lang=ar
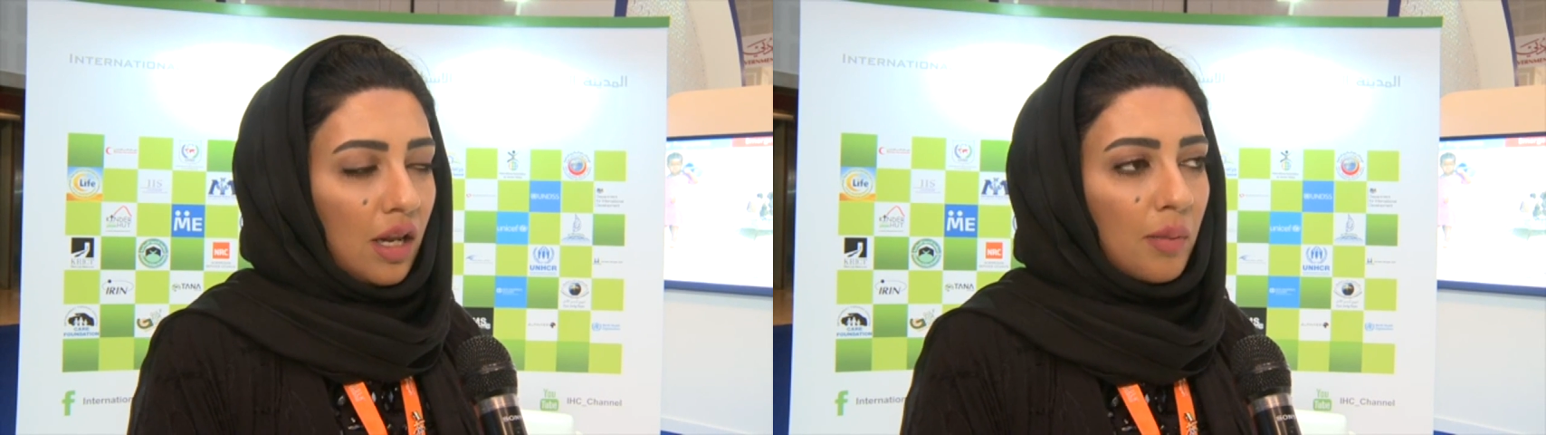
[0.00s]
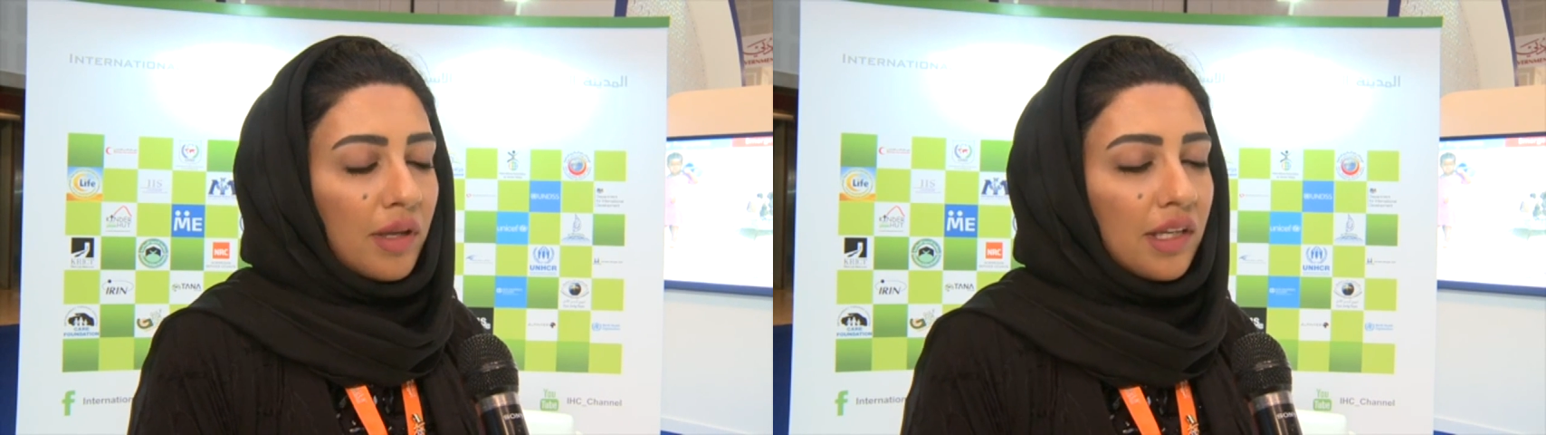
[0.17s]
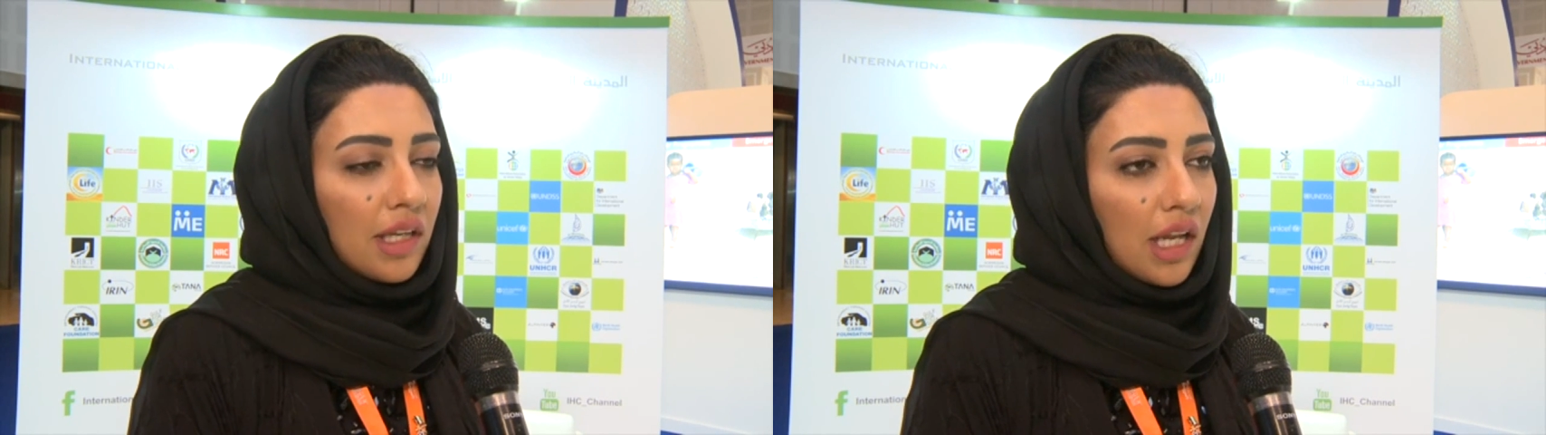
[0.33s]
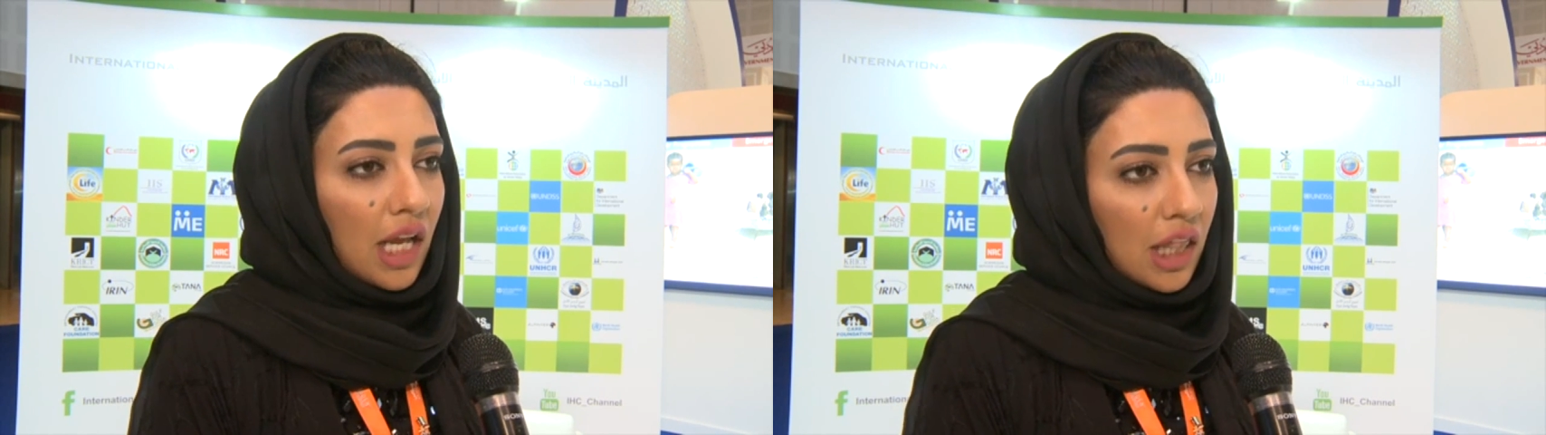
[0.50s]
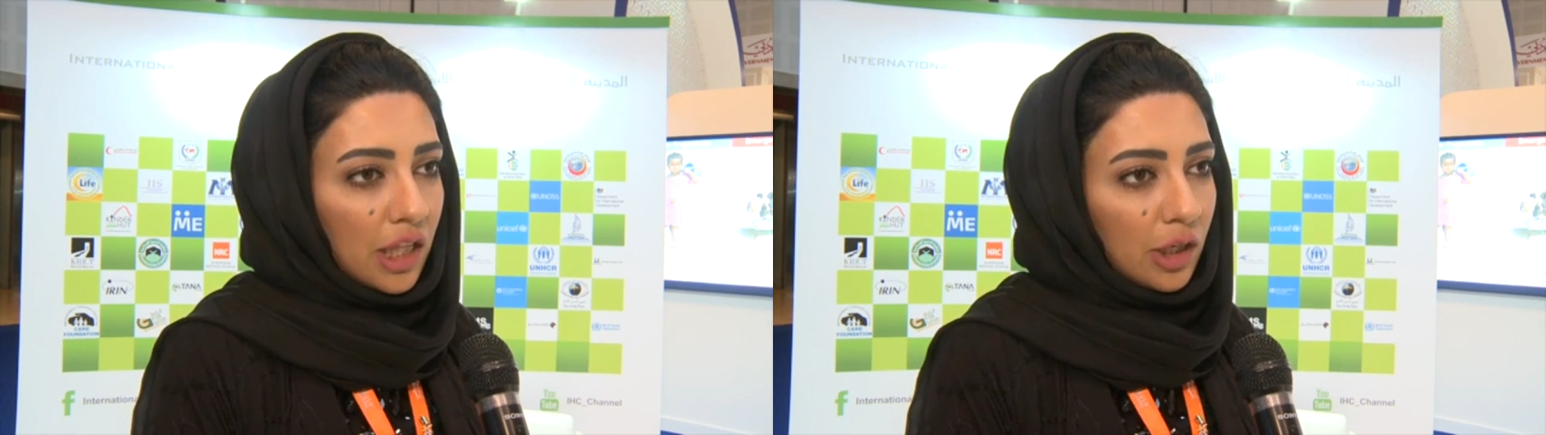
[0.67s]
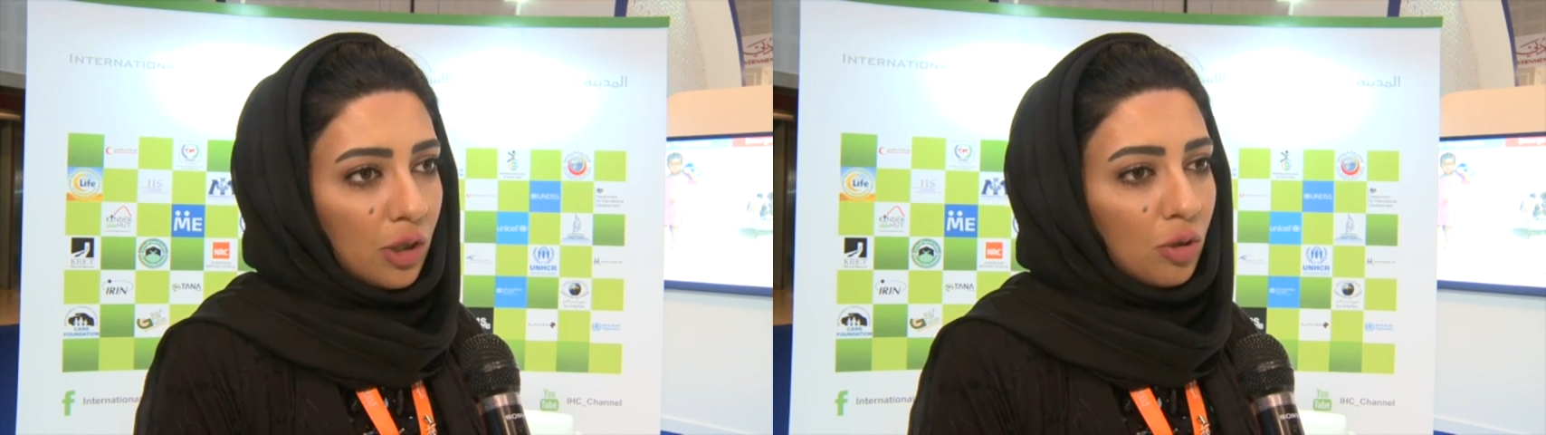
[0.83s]
المدينة
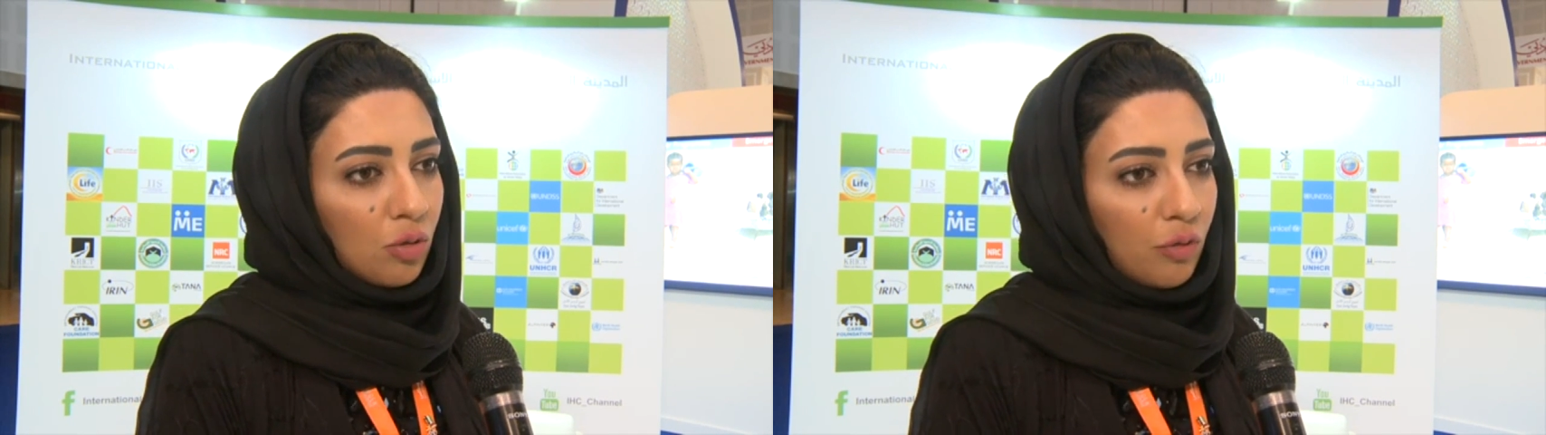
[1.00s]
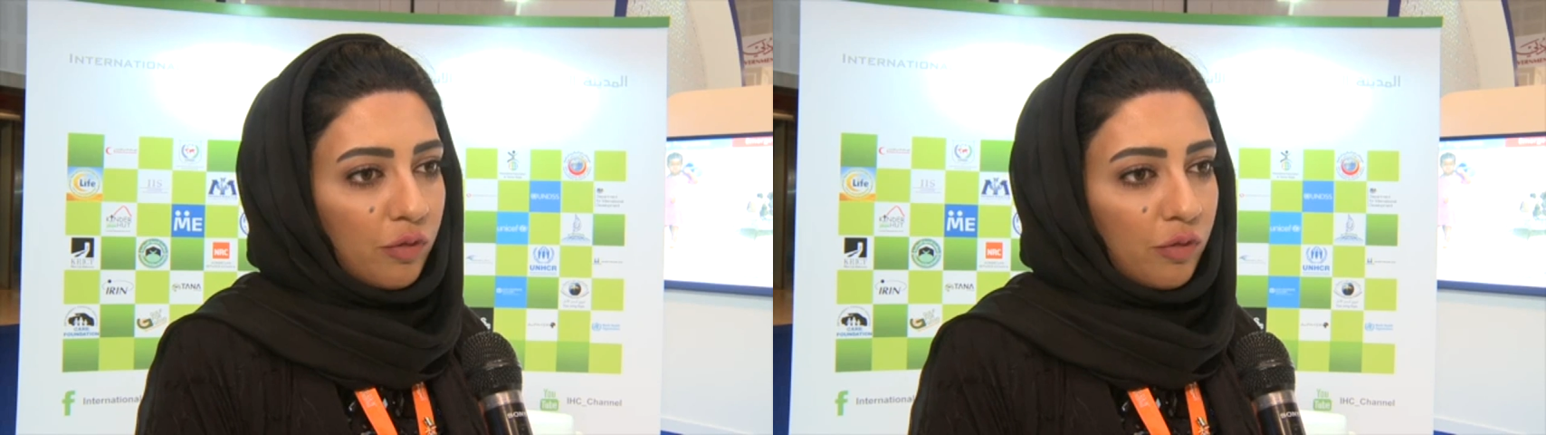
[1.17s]
أيضا عضو